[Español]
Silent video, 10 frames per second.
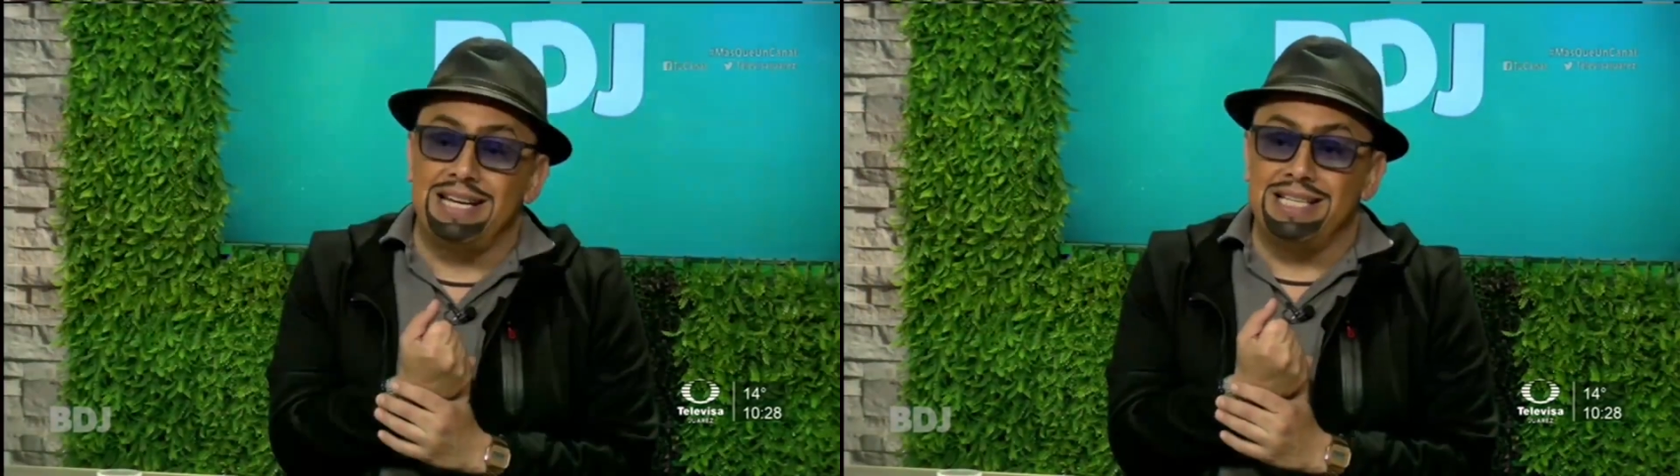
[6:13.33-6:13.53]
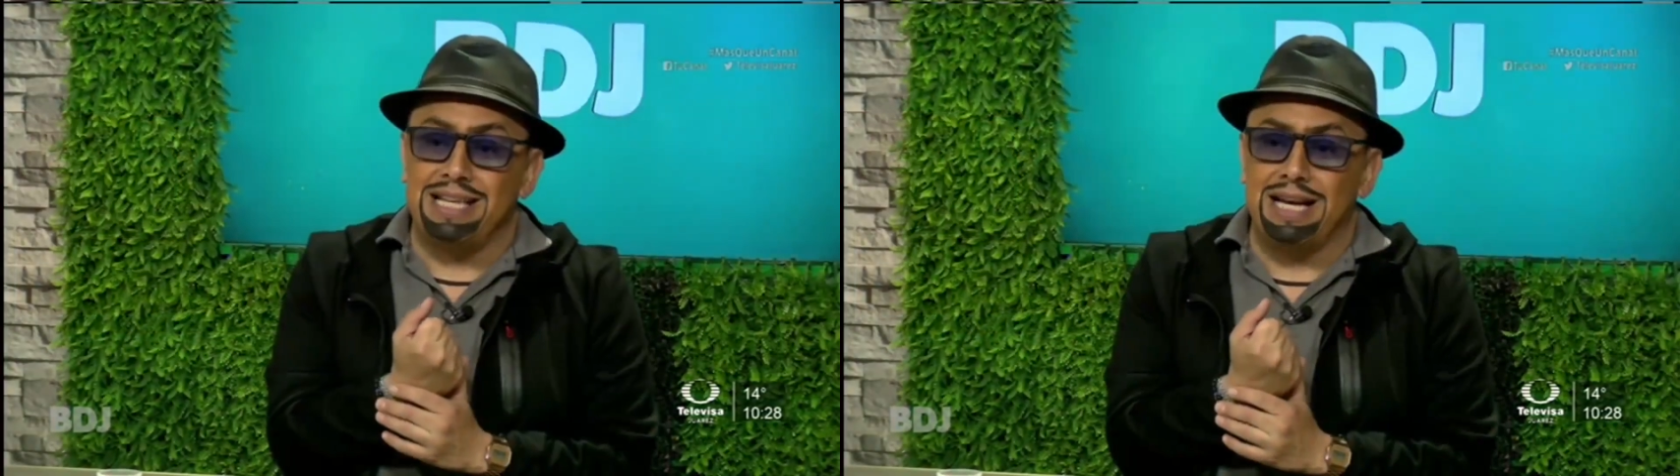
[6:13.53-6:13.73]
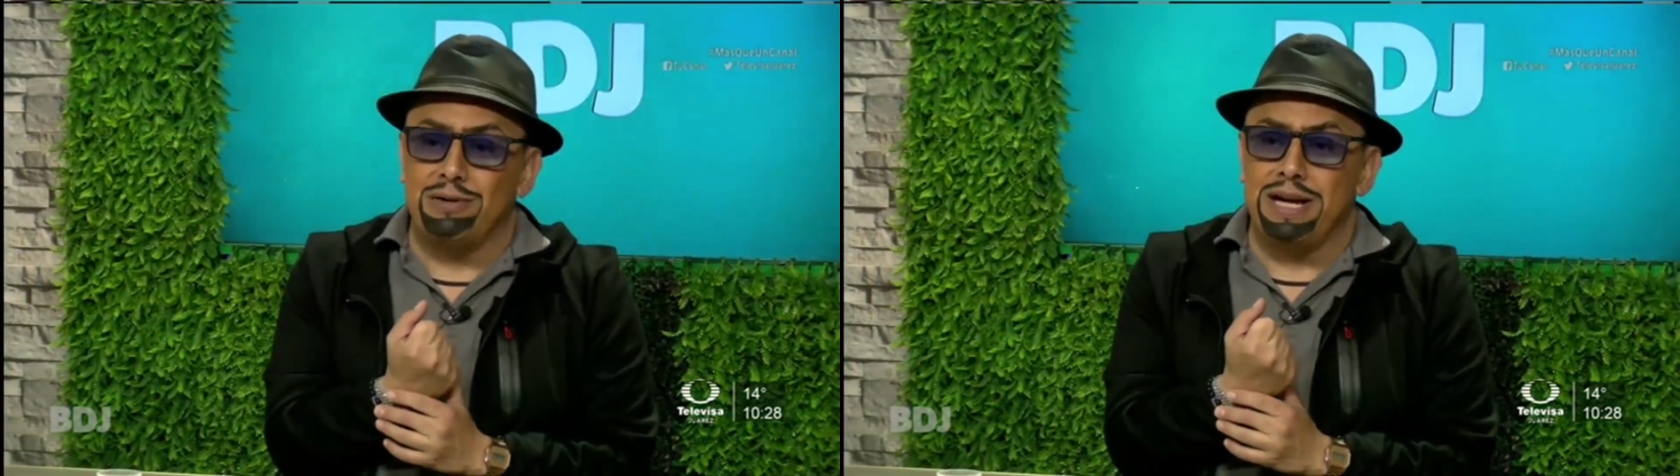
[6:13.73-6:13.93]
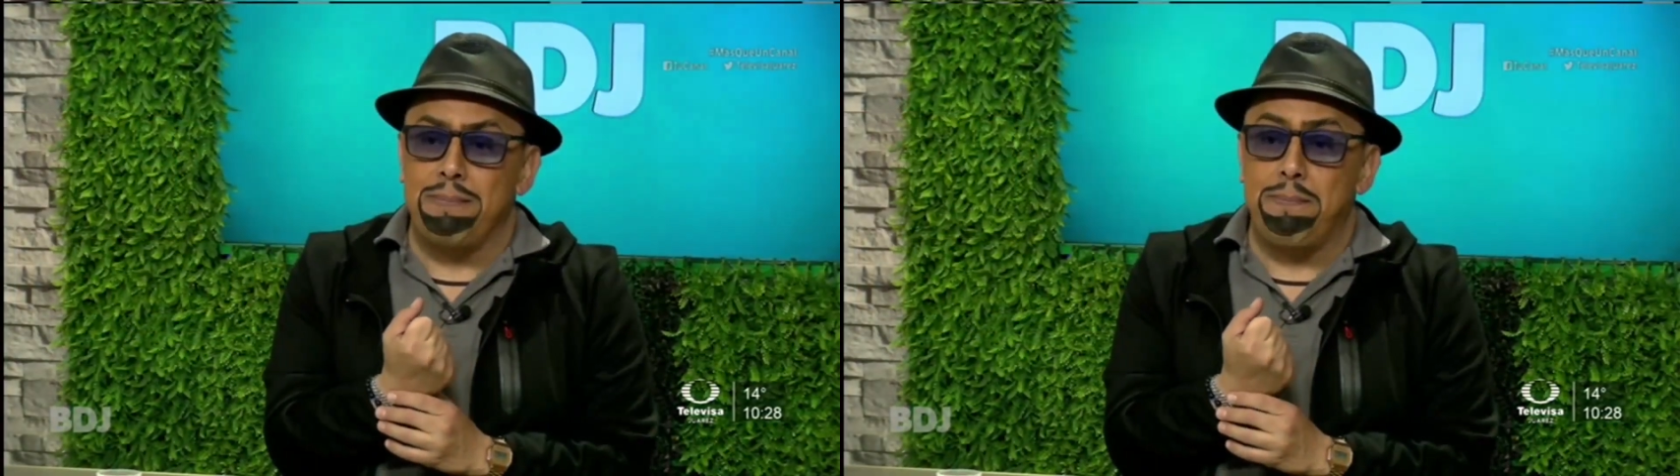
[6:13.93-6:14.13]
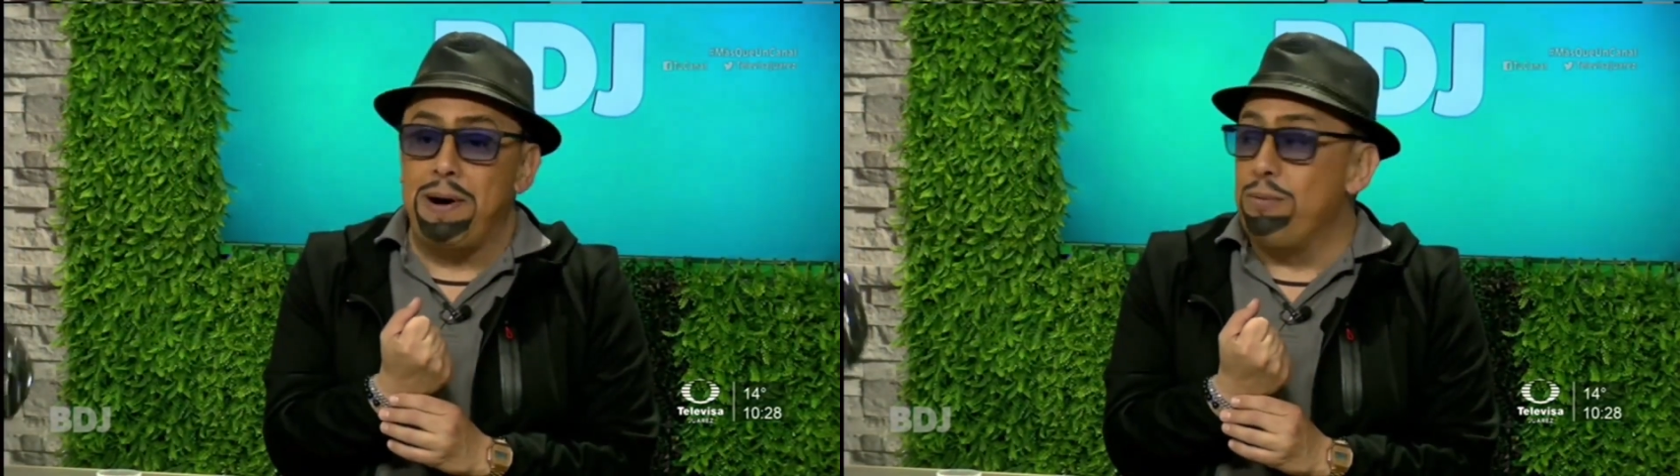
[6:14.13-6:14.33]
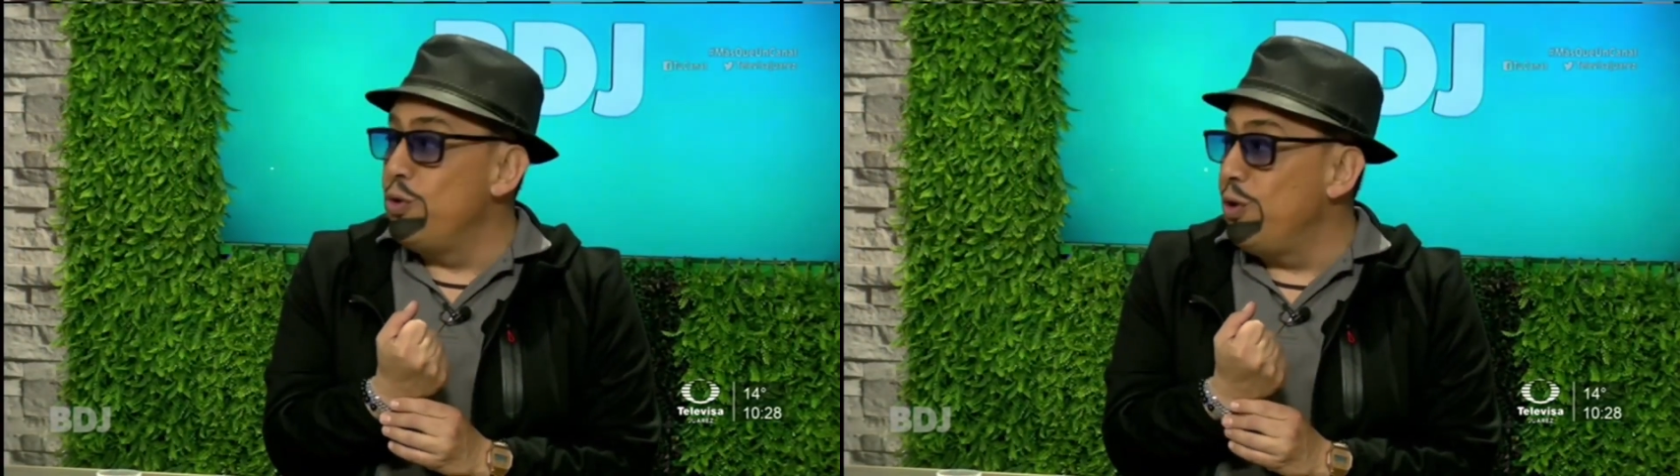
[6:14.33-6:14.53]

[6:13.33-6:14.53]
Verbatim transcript: a canalizar con el no,